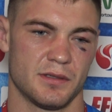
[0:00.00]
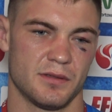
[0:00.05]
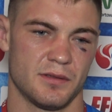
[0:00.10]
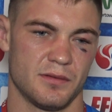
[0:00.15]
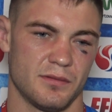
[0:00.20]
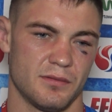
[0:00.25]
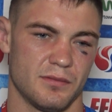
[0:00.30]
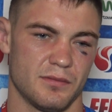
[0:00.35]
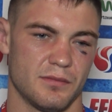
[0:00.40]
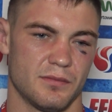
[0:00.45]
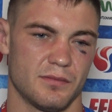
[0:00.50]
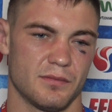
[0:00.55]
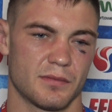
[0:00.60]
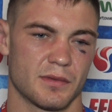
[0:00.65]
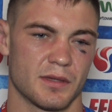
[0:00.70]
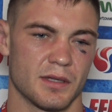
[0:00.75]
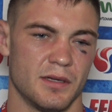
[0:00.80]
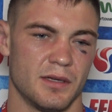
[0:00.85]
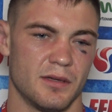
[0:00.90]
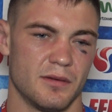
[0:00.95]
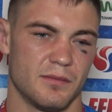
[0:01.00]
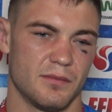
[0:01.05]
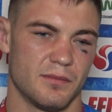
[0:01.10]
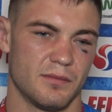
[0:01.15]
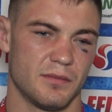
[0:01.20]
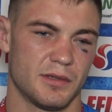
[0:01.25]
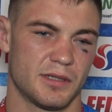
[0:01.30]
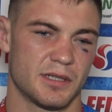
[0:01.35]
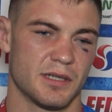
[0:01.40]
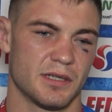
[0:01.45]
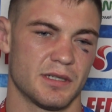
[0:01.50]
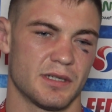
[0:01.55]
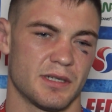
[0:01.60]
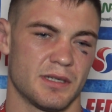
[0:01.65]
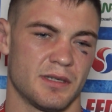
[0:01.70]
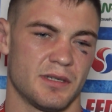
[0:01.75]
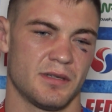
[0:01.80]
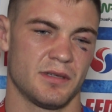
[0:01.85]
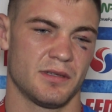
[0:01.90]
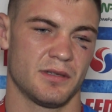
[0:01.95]
y, myślę,
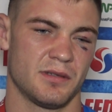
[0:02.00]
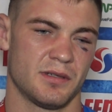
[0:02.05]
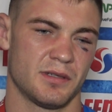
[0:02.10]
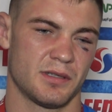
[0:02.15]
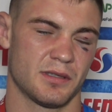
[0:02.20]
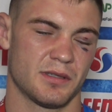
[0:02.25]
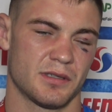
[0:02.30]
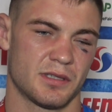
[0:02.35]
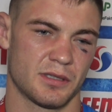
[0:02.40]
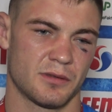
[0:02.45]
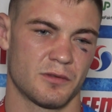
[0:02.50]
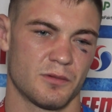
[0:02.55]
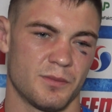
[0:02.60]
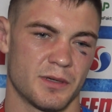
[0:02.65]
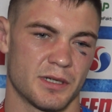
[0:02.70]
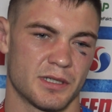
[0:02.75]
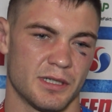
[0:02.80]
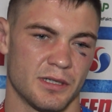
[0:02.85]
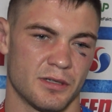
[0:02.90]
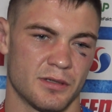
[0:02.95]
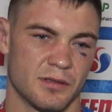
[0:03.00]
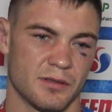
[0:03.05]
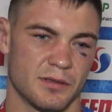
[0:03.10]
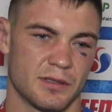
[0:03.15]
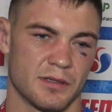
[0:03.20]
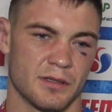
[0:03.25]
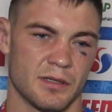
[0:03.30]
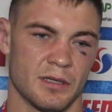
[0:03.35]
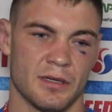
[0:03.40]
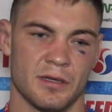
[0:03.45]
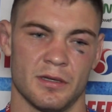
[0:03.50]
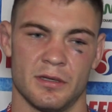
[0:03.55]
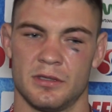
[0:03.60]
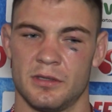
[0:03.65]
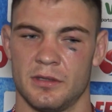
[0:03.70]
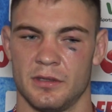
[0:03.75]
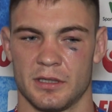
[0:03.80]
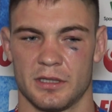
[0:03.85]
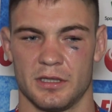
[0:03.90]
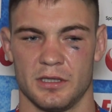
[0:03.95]
że, że, że tu bardziej ten e,
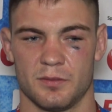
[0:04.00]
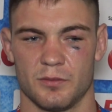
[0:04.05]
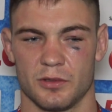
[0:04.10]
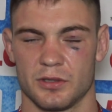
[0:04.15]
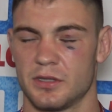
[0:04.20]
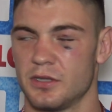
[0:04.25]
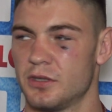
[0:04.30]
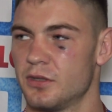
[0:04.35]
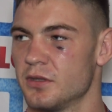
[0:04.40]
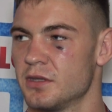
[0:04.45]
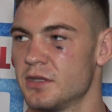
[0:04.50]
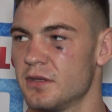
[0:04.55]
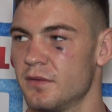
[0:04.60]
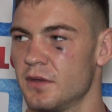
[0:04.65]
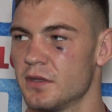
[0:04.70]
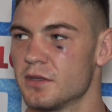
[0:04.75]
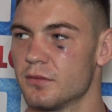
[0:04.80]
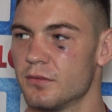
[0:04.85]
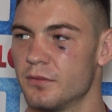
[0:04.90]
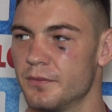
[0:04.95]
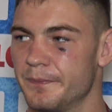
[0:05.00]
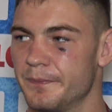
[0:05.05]
jakiś mocny cios zaważył.